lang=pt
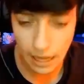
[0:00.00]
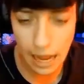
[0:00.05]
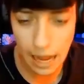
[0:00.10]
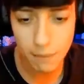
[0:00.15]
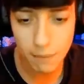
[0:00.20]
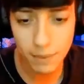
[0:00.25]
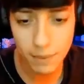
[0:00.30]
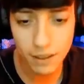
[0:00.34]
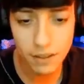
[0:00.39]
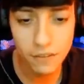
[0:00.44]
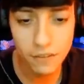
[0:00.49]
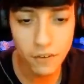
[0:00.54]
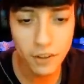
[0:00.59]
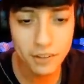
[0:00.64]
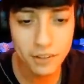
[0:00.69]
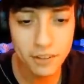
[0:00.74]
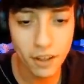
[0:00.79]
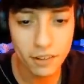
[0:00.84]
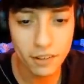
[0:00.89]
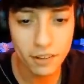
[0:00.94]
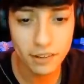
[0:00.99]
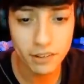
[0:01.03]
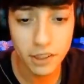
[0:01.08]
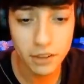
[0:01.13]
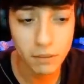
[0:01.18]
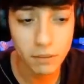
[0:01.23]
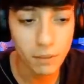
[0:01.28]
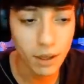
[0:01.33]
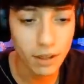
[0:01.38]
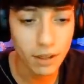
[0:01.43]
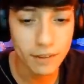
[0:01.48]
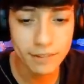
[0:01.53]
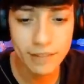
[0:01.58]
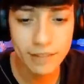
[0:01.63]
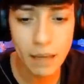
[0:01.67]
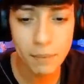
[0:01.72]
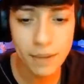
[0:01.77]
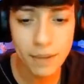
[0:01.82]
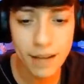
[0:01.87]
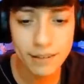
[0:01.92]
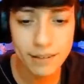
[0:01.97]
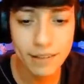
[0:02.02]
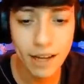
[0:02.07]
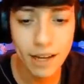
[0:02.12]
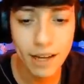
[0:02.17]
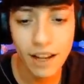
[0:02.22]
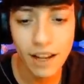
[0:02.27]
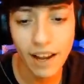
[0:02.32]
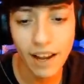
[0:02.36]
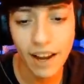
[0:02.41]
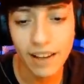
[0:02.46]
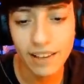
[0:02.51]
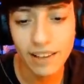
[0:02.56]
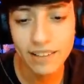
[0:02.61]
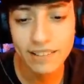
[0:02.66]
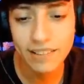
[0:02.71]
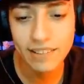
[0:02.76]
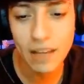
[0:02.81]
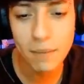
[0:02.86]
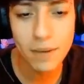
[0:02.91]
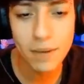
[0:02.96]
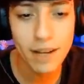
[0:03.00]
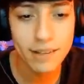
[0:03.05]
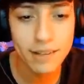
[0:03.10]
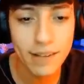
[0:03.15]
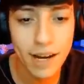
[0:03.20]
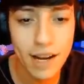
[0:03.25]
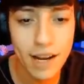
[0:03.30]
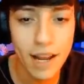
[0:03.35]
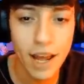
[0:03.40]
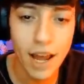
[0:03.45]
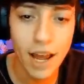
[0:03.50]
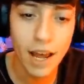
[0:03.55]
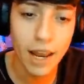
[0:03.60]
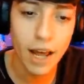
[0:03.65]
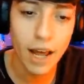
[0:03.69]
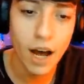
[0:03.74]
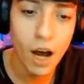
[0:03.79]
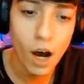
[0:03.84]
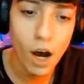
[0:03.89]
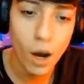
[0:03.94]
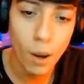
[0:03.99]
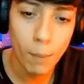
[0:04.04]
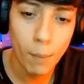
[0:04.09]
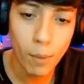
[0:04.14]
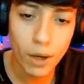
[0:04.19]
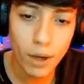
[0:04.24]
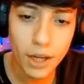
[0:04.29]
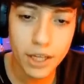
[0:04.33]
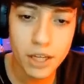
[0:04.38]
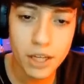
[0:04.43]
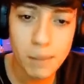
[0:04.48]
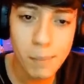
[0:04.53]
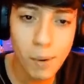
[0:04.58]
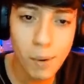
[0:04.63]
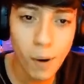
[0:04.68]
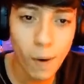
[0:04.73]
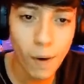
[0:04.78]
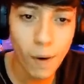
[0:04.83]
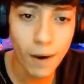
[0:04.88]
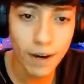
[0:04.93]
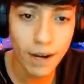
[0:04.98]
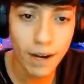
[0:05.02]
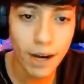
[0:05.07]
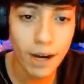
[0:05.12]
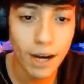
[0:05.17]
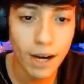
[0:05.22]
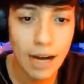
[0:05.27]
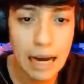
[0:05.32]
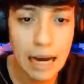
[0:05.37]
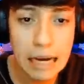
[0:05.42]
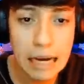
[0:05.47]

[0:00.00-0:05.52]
Ah, mano, eu vou ir sozinho, mano. Sebo nas canelas, sebo nas canelas. Bora que bora.